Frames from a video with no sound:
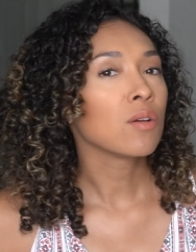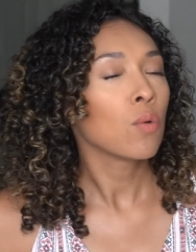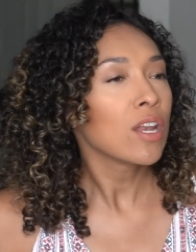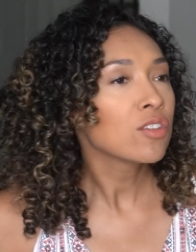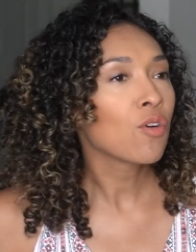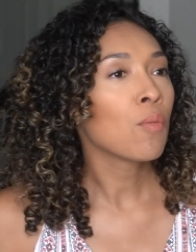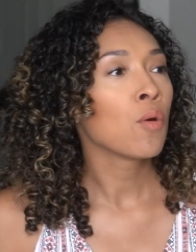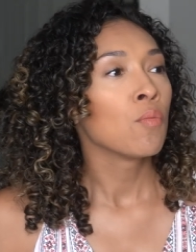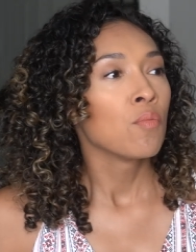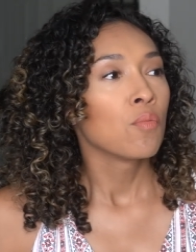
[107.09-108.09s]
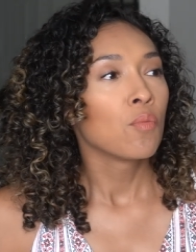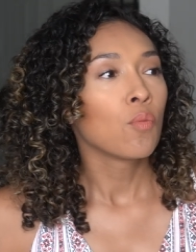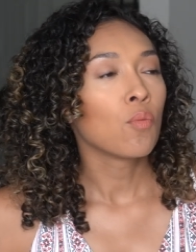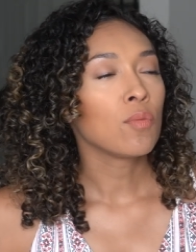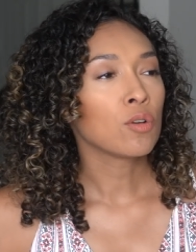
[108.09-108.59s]
hueles como,
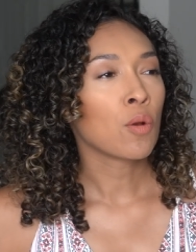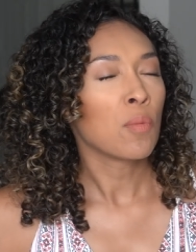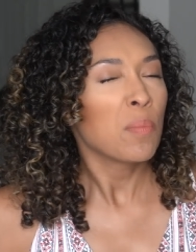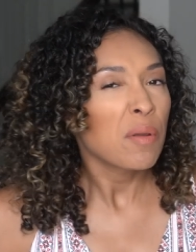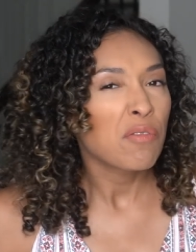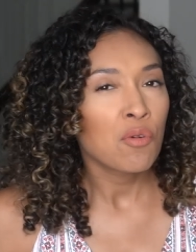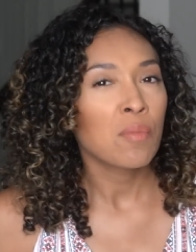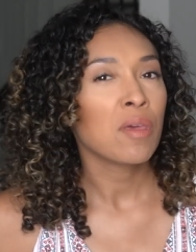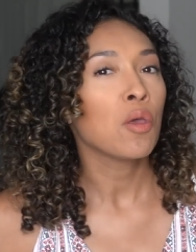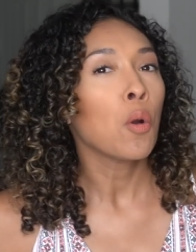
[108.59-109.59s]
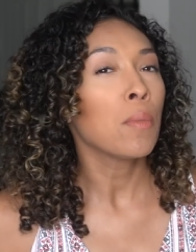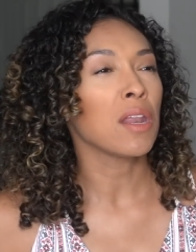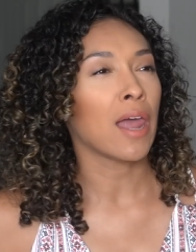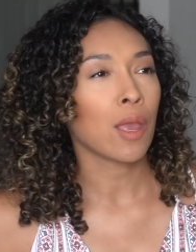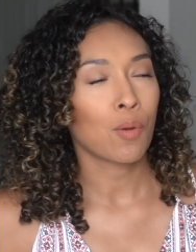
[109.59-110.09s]
como perfume de
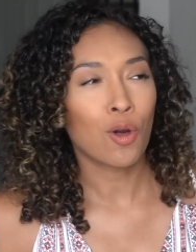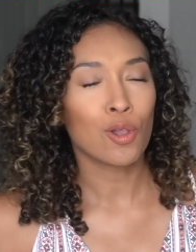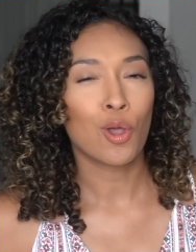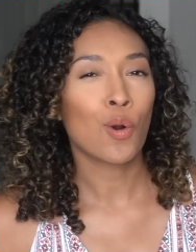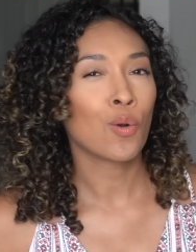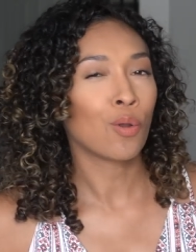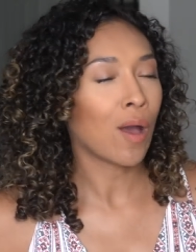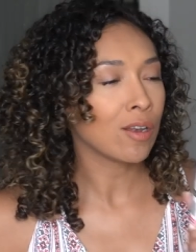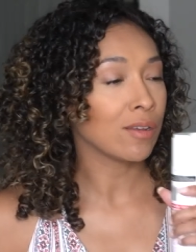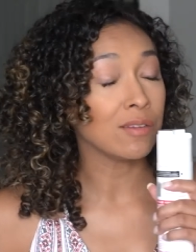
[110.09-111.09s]
hombre, like cologne o algo.